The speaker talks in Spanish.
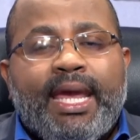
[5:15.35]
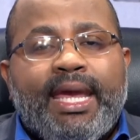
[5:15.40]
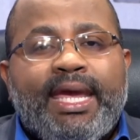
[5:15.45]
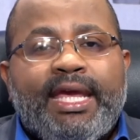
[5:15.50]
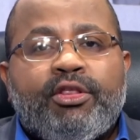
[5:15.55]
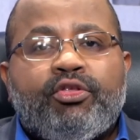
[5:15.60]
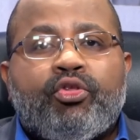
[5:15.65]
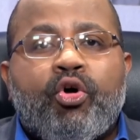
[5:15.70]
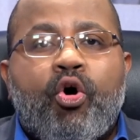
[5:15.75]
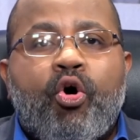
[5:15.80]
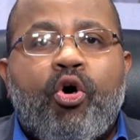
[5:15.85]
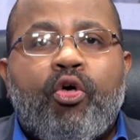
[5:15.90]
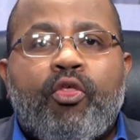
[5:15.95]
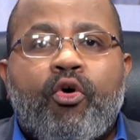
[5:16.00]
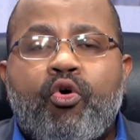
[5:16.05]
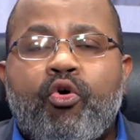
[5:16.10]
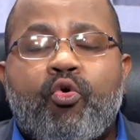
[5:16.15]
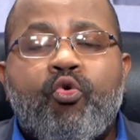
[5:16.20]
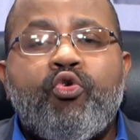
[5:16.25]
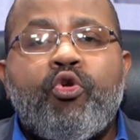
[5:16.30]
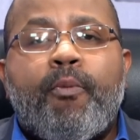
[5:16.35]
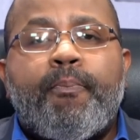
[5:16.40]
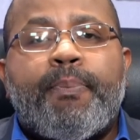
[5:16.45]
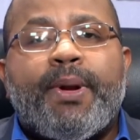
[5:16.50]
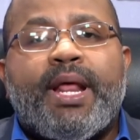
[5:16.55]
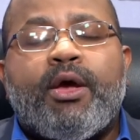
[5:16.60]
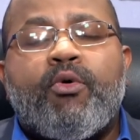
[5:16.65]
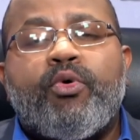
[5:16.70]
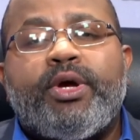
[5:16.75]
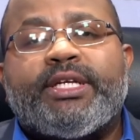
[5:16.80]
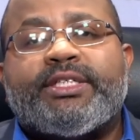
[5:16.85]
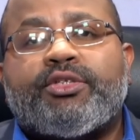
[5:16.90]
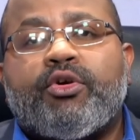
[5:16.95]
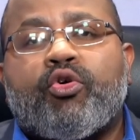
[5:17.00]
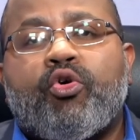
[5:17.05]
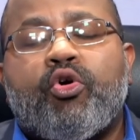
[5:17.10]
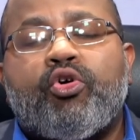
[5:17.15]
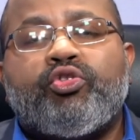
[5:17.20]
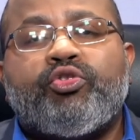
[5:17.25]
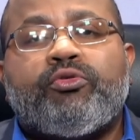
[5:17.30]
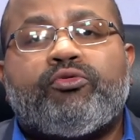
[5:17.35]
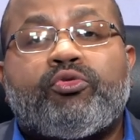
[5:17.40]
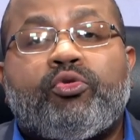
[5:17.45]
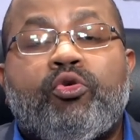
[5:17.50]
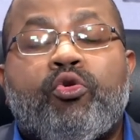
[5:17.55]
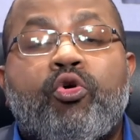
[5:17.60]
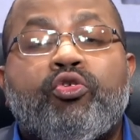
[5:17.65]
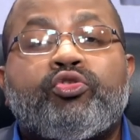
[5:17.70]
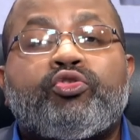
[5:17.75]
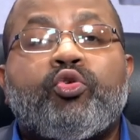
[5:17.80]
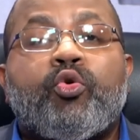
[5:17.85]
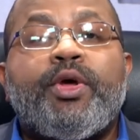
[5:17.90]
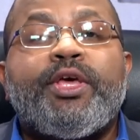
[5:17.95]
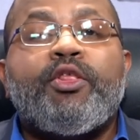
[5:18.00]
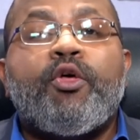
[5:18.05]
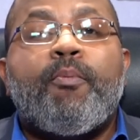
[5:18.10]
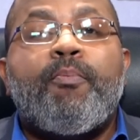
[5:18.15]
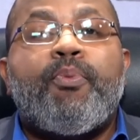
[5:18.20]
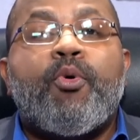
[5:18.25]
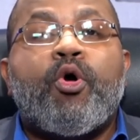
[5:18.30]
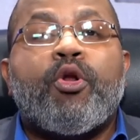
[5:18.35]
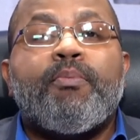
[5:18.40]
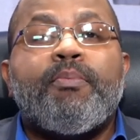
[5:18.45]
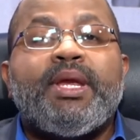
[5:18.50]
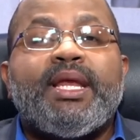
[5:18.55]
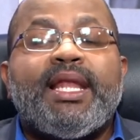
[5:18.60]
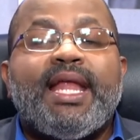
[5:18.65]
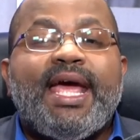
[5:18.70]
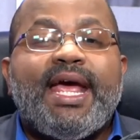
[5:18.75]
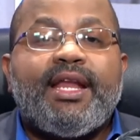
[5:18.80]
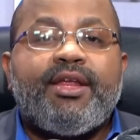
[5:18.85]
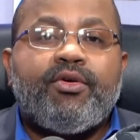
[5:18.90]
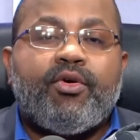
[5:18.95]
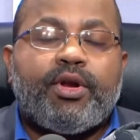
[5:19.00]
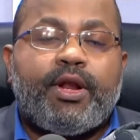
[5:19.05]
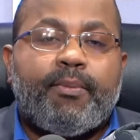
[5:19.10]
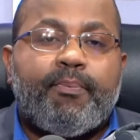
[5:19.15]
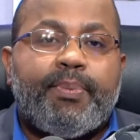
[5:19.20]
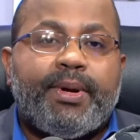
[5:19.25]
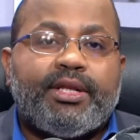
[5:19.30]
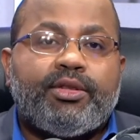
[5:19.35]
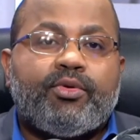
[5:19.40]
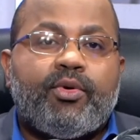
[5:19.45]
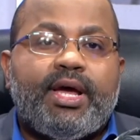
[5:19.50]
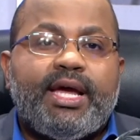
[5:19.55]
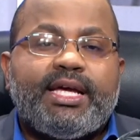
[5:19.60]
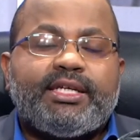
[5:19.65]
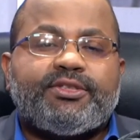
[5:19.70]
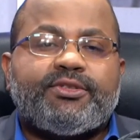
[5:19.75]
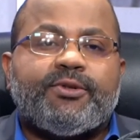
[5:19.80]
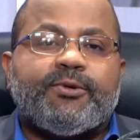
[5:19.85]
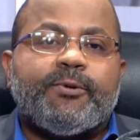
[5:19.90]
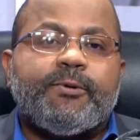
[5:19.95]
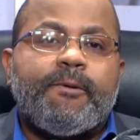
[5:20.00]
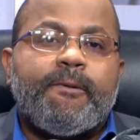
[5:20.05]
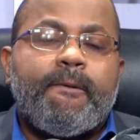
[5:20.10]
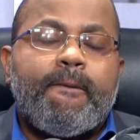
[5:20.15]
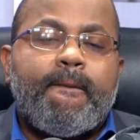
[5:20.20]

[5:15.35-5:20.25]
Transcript: Y todos unos prejuicios construidos por milenios respecto a eso.